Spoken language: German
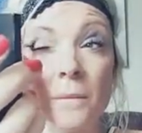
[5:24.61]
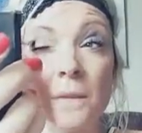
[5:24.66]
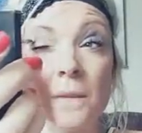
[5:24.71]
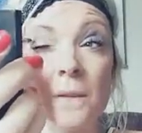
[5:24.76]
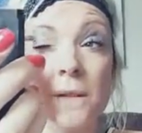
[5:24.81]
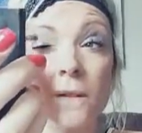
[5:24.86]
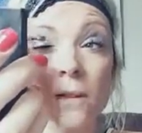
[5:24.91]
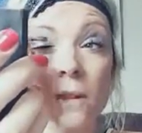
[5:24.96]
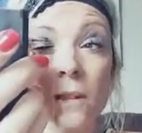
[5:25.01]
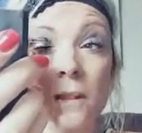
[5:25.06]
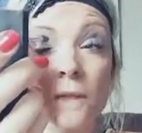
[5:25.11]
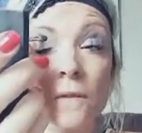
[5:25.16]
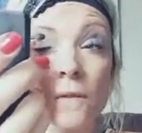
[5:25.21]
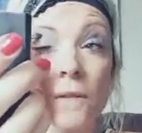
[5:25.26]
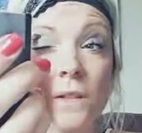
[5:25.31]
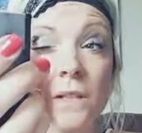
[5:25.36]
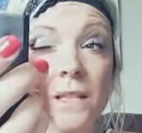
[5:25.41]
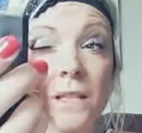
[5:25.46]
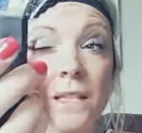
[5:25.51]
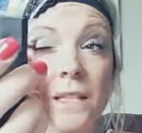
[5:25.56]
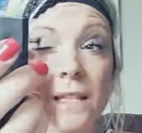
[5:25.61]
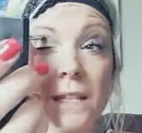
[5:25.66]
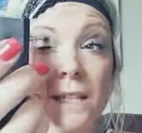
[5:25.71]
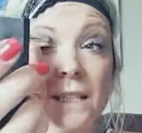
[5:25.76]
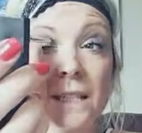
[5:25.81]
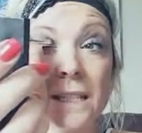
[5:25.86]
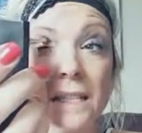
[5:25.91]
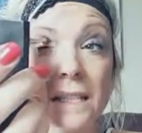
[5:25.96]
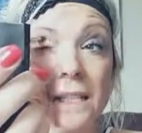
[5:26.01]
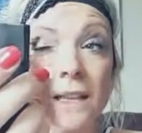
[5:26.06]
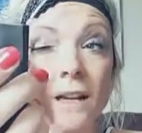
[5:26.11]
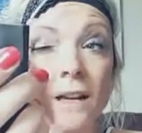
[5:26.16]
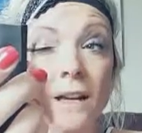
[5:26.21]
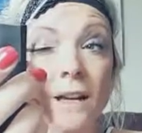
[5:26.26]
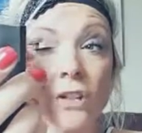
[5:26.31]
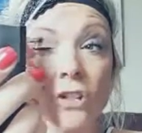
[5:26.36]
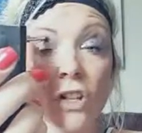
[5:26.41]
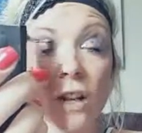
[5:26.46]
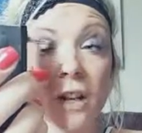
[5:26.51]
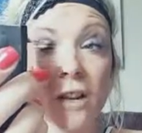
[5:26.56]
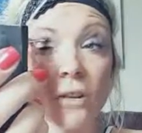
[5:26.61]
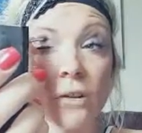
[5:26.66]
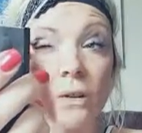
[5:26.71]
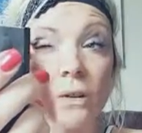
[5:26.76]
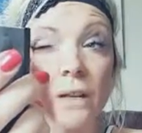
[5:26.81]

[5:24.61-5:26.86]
Besonders für die, die Eyeshadow